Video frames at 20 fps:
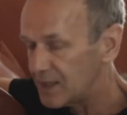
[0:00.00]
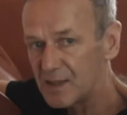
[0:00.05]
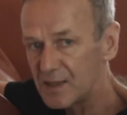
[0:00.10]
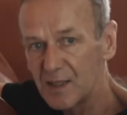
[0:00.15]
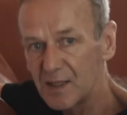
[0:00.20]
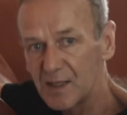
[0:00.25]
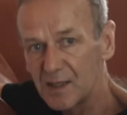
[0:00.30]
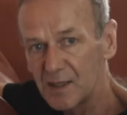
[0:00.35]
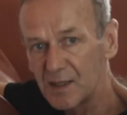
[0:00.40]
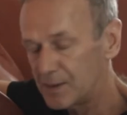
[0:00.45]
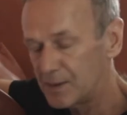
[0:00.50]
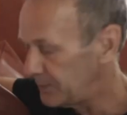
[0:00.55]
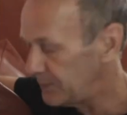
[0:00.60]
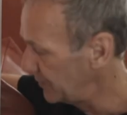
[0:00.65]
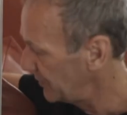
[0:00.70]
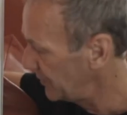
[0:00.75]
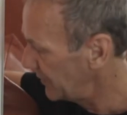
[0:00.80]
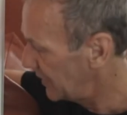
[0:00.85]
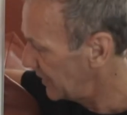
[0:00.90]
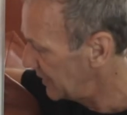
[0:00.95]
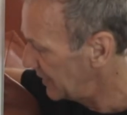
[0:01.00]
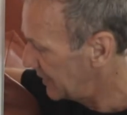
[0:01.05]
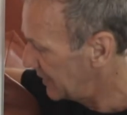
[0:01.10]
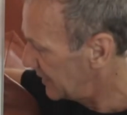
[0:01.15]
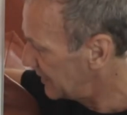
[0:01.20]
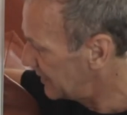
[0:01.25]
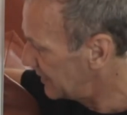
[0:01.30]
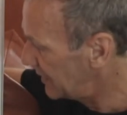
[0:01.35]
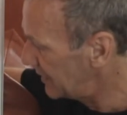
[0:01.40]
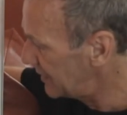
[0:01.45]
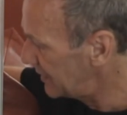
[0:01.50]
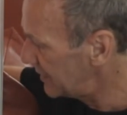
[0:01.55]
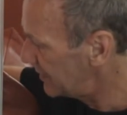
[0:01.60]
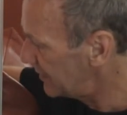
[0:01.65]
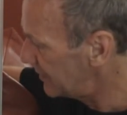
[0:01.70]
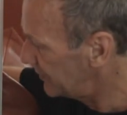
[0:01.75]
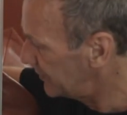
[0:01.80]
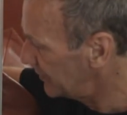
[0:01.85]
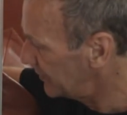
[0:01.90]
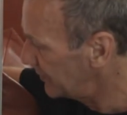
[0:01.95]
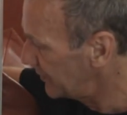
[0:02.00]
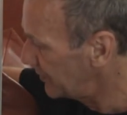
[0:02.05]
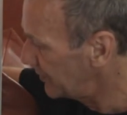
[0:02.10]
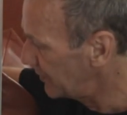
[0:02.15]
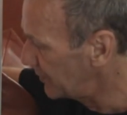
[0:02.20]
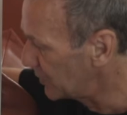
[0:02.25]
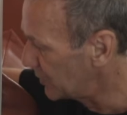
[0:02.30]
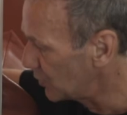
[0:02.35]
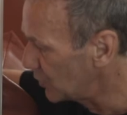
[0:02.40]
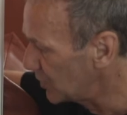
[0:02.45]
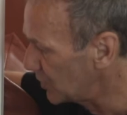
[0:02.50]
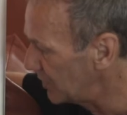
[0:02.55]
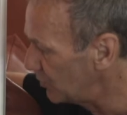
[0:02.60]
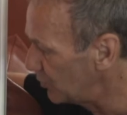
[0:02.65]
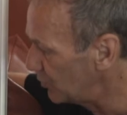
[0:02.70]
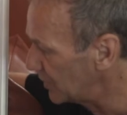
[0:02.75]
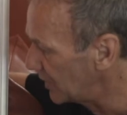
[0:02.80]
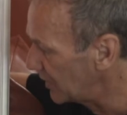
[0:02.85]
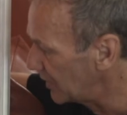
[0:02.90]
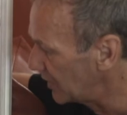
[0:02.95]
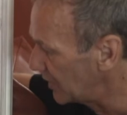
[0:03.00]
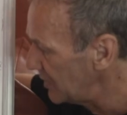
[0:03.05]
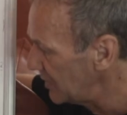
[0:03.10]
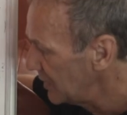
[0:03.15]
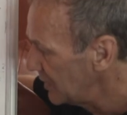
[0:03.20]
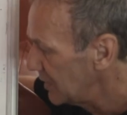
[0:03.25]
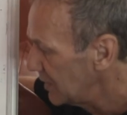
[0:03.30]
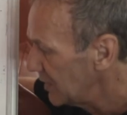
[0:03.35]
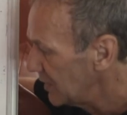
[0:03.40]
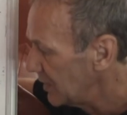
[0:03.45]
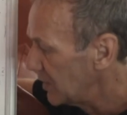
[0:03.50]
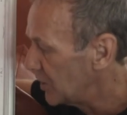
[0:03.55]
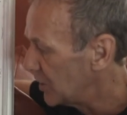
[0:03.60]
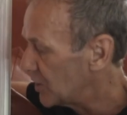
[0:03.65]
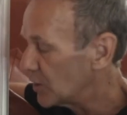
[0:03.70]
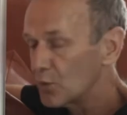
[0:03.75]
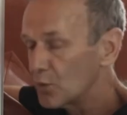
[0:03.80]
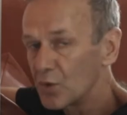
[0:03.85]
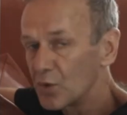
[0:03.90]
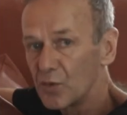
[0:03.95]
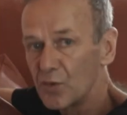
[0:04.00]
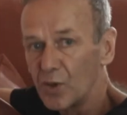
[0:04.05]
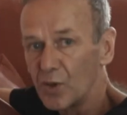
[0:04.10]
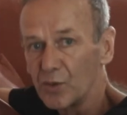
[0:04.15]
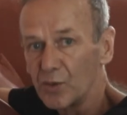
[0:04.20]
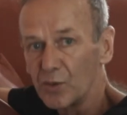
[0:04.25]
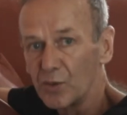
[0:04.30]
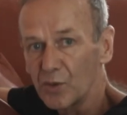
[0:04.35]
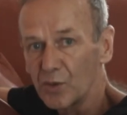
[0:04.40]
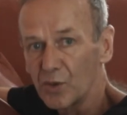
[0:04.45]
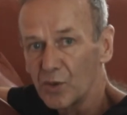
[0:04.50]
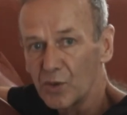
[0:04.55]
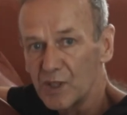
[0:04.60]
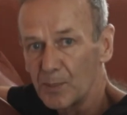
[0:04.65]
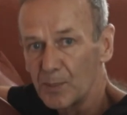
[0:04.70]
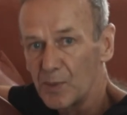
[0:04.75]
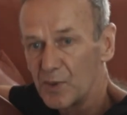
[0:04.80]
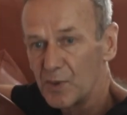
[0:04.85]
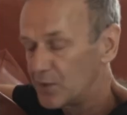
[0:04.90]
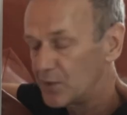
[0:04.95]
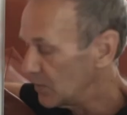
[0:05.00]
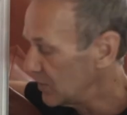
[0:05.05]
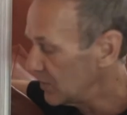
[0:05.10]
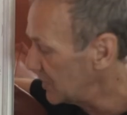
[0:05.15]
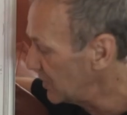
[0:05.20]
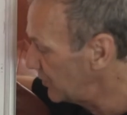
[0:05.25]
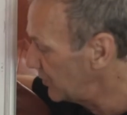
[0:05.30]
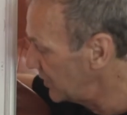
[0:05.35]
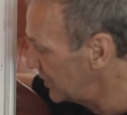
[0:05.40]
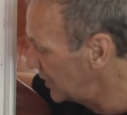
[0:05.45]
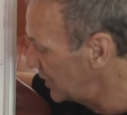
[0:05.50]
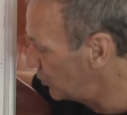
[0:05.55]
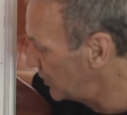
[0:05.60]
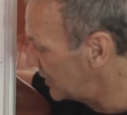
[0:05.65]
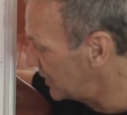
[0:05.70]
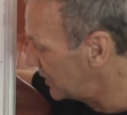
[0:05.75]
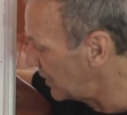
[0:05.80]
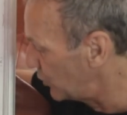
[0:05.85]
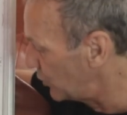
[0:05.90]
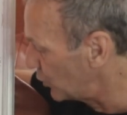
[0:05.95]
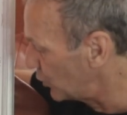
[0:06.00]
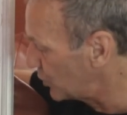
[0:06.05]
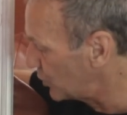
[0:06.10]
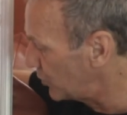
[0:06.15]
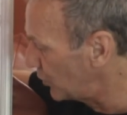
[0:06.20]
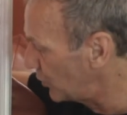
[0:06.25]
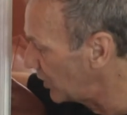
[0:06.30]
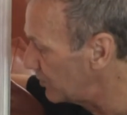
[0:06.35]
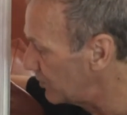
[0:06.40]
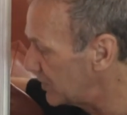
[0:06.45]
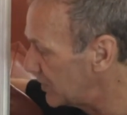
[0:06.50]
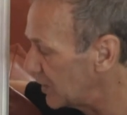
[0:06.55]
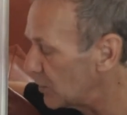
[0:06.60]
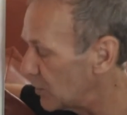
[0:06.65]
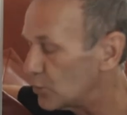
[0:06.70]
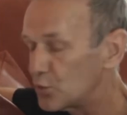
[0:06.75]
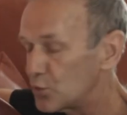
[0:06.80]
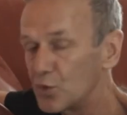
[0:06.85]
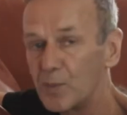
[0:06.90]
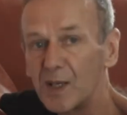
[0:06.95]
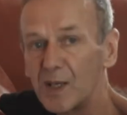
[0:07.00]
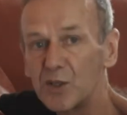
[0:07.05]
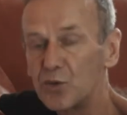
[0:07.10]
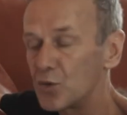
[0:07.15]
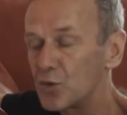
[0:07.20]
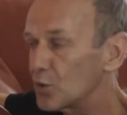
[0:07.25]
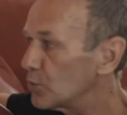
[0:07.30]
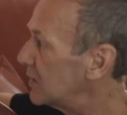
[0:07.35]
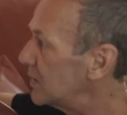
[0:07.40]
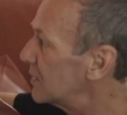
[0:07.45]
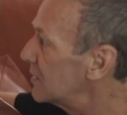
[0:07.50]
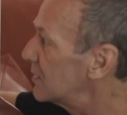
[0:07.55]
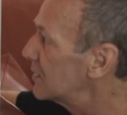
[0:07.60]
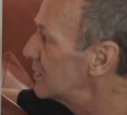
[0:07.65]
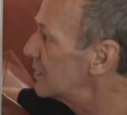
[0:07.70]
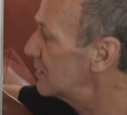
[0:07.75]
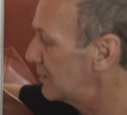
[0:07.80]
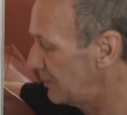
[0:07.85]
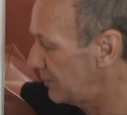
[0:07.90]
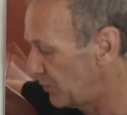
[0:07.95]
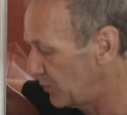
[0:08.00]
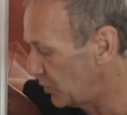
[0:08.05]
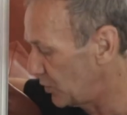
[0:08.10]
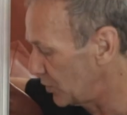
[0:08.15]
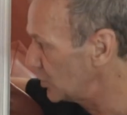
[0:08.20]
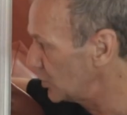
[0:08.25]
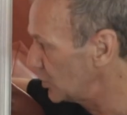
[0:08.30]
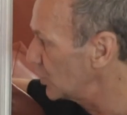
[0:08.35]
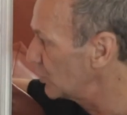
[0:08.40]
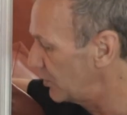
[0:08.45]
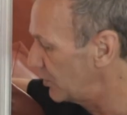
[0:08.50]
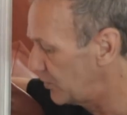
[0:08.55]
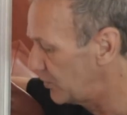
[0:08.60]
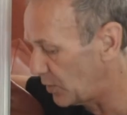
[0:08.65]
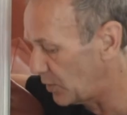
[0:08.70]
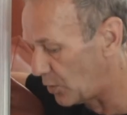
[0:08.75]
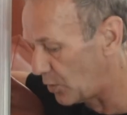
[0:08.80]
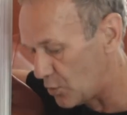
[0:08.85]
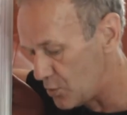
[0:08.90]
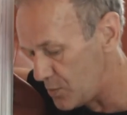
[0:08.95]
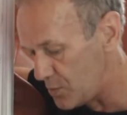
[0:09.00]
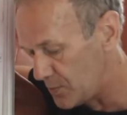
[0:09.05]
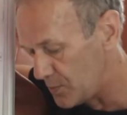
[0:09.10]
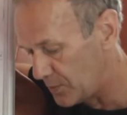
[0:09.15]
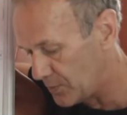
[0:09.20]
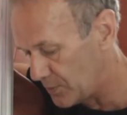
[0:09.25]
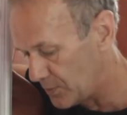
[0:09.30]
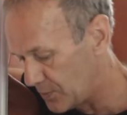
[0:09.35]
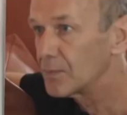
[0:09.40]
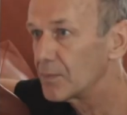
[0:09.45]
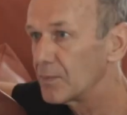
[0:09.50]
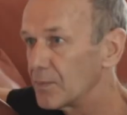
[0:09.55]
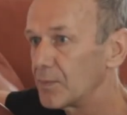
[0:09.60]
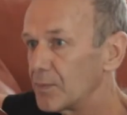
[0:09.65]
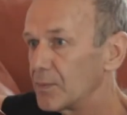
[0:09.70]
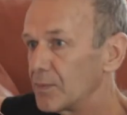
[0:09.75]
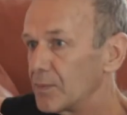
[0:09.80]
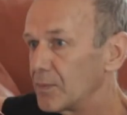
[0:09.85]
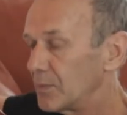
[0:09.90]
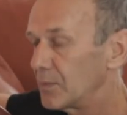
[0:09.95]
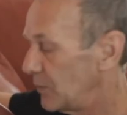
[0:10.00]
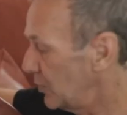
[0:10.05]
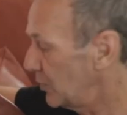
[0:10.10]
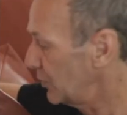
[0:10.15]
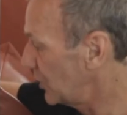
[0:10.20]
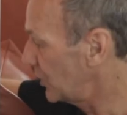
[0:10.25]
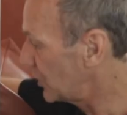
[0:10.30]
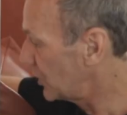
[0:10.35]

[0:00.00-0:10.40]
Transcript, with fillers: ici, 16, parce que j'élève au carré, et j'ai 2 devant. Donc en simplifiant ça fait des huitièmes, donc je pourrais peut-être tout mettre sur 8. Donc ce que je vais faire en haut, donc déjà vous